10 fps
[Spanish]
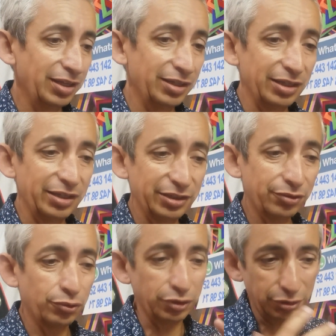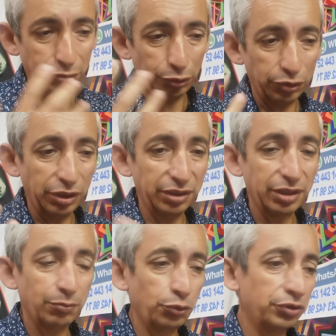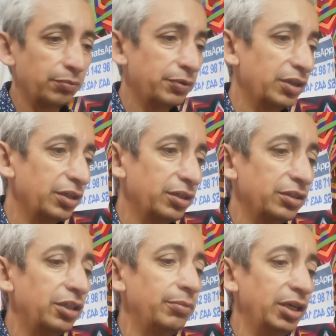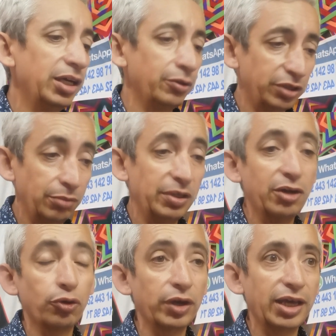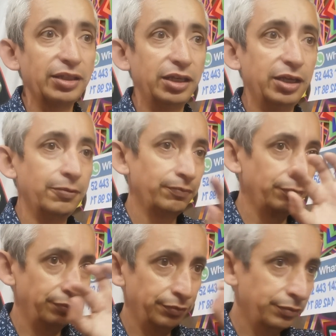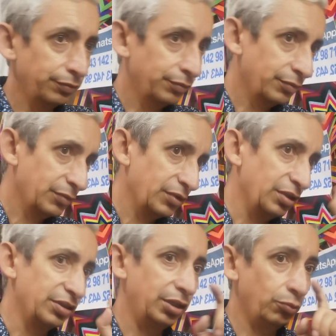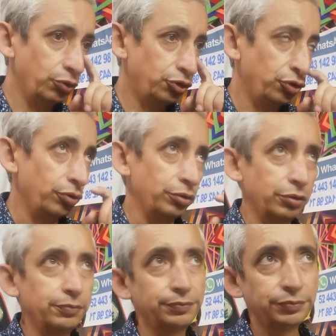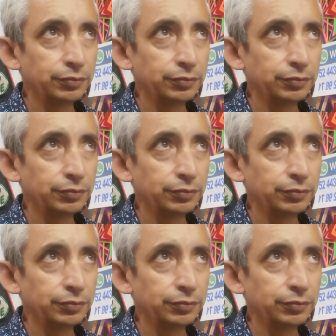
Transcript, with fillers: Es eh, lo que utilizamos siempre en química, química orgánica, decimos chon, ¿no?